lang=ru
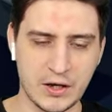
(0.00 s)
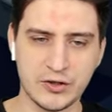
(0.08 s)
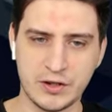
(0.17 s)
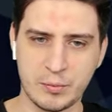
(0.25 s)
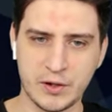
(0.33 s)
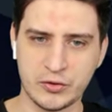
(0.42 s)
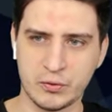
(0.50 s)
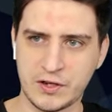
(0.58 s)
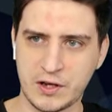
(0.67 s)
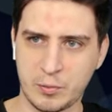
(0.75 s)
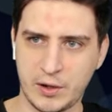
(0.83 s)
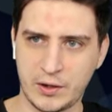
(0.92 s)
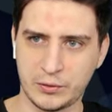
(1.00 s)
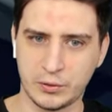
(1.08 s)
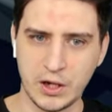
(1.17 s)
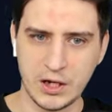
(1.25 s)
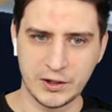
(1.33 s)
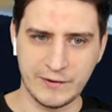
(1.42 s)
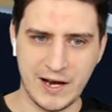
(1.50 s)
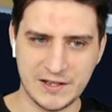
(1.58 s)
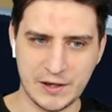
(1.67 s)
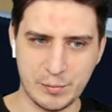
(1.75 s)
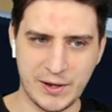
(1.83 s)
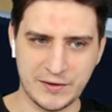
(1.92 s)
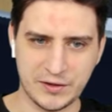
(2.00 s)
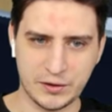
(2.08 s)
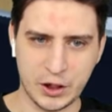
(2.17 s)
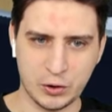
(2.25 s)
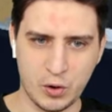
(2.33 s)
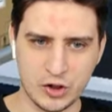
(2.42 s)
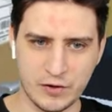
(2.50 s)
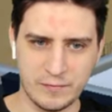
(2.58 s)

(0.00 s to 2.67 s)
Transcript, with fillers: тебе плачу зарплату. Твоя зарплата-то тоже в